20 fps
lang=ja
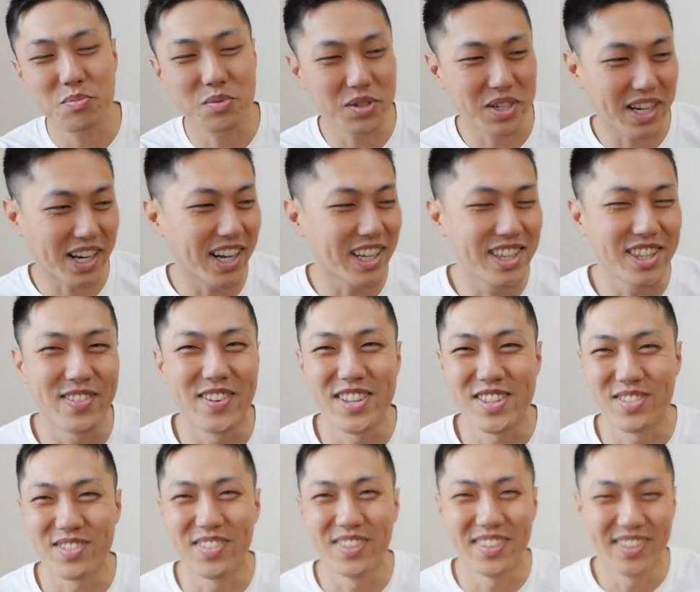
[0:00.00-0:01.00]
分かかってま
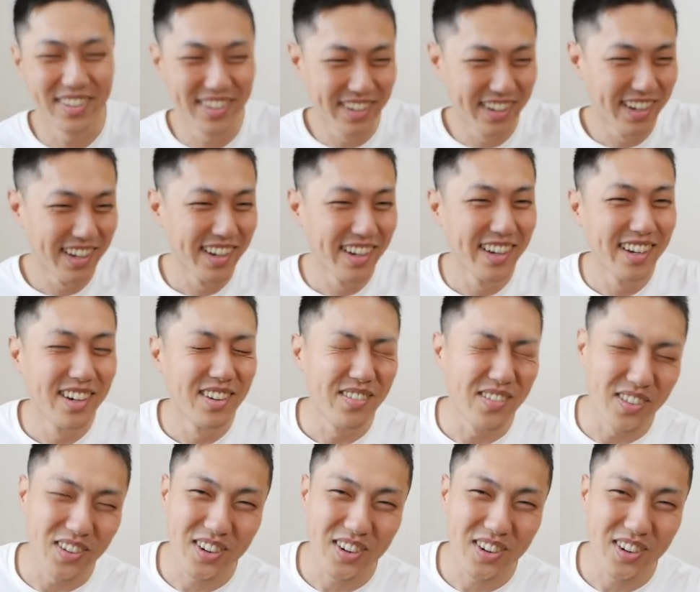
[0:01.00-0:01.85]
すもん。